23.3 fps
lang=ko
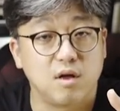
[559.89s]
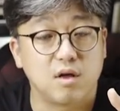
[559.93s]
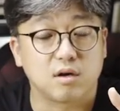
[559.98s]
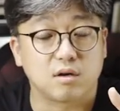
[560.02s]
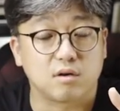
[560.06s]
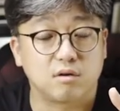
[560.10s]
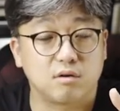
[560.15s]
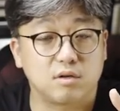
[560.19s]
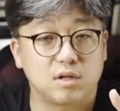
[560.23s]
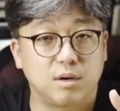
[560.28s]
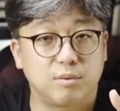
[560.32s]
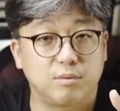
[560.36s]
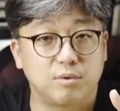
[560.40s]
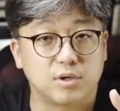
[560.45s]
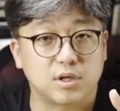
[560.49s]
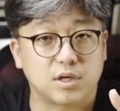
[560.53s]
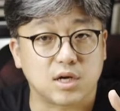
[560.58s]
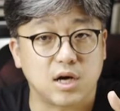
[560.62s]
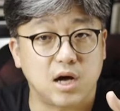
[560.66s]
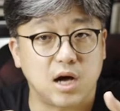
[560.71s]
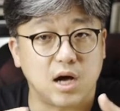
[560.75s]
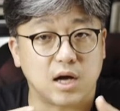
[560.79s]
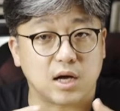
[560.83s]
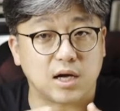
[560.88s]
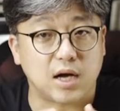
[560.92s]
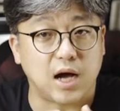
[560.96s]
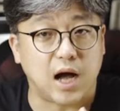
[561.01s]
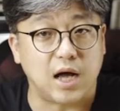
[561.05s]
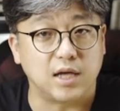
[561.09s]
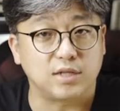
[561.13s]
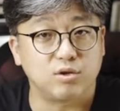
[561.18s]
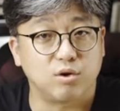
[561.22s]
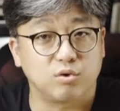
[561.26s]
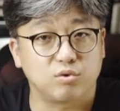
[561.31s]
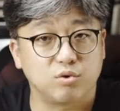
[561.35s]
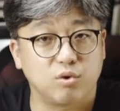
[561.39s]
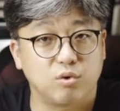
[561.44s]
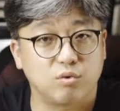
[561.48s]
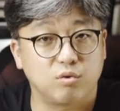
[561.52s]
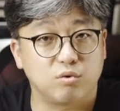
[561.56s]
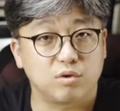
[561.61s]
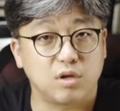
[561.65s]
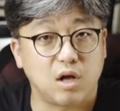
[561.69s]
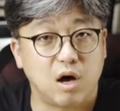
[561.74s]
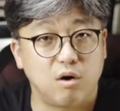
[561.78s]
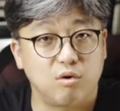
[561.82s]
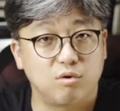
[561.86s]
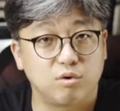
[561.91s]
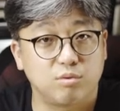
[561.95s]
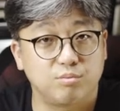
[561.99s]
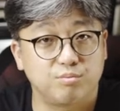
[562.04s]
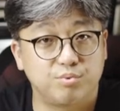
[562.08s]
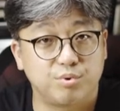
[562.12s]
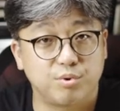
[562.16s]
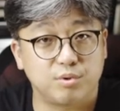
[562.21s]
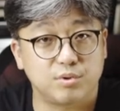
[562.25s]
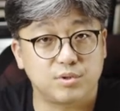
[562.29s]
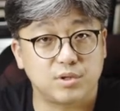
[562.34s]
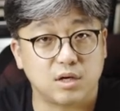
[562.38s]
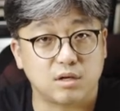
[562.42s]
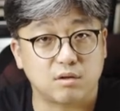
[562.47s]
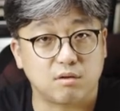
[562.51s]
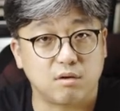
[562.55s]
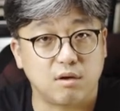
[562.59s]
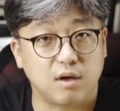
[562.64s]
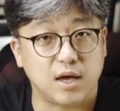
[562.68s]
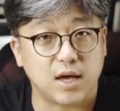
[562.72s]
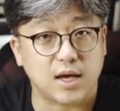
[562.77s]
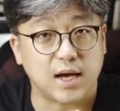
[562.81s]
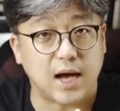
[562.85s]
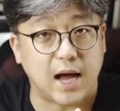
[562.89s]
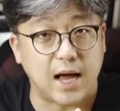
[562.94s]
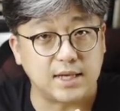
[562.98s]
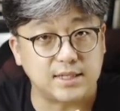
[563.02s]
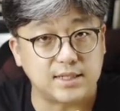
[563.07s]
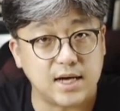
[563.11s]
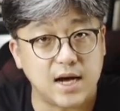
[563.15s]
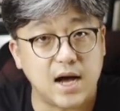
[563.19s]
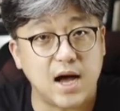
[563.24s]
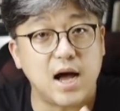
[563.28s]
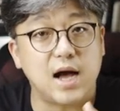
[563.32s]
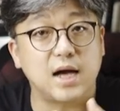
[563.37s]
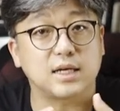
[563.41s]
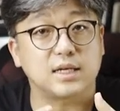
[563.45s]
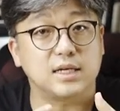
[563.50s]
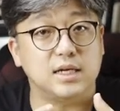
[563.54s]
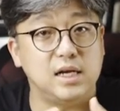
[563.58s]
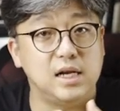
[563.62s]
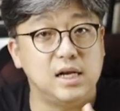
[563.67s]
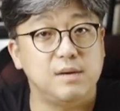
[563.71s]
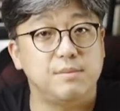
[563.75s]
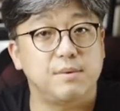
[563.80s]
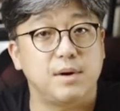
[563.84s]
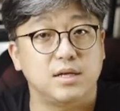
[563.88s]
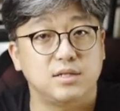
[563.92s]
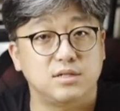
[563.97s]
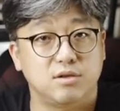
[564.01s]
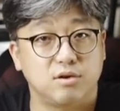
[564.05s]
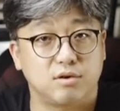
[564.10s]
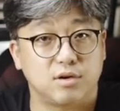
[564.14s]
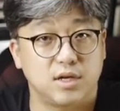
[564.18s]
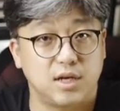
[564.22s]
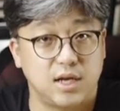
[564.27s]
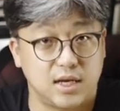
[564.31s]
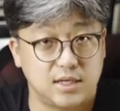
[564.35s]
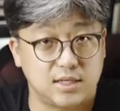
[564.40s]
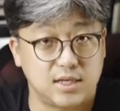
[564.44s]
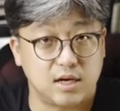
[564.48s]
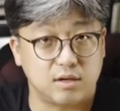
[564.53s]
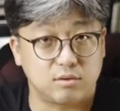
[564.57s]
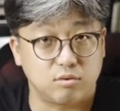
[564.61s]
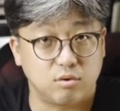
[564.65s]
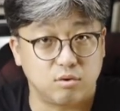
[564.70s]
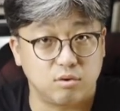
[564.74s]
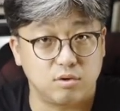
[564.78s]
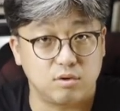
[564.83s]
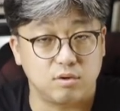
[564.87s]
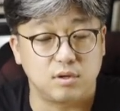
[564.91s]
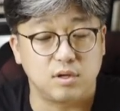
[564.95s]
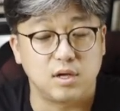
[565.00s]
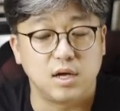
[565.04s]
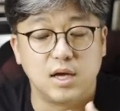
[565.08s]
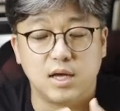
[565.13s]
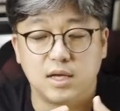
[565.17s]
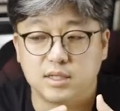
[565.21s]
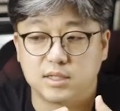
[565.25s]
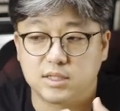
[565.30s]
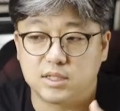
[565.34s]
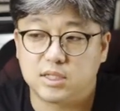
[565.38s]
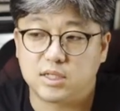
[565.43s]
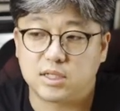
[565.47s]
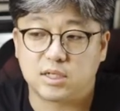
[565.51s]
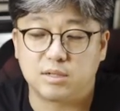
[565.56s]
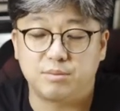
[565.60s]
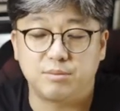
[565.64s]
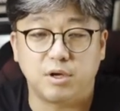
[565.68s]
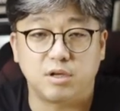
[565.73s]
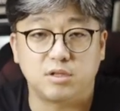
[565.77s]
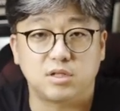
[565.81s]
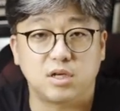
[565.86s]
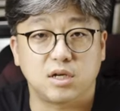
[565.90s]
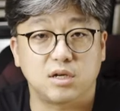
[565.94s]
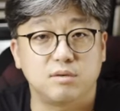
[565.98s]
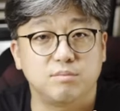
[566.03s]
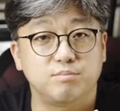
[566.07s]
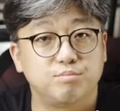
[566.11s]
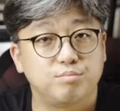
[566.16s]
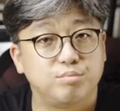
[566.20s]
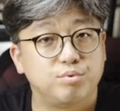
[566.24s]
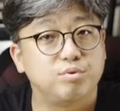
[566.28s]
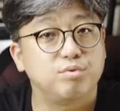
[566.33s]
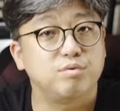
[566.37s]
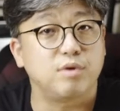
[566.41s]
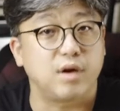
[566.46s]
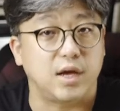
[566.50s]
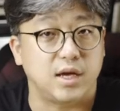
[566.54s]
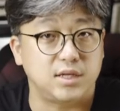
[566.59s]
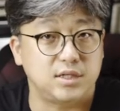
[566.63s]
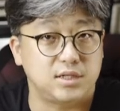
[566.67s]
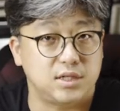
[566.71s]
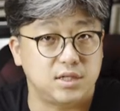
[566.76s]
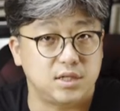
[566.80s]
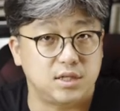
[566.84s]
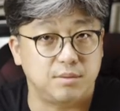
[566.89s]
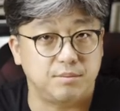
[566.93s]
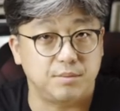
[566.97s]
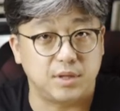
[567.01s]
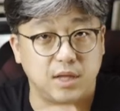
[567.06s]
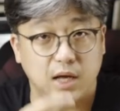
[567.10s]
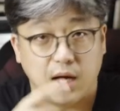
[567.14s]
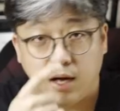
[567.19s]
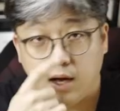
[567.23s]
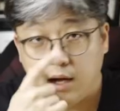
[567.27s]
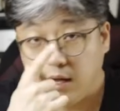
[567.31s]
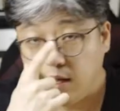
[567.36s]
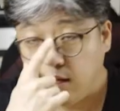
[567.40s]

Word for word: 그러다 보니까 가정용으로 나오는 프로젝터의 가장 일반적인 해상도는 지금 현재는 FHD입니다.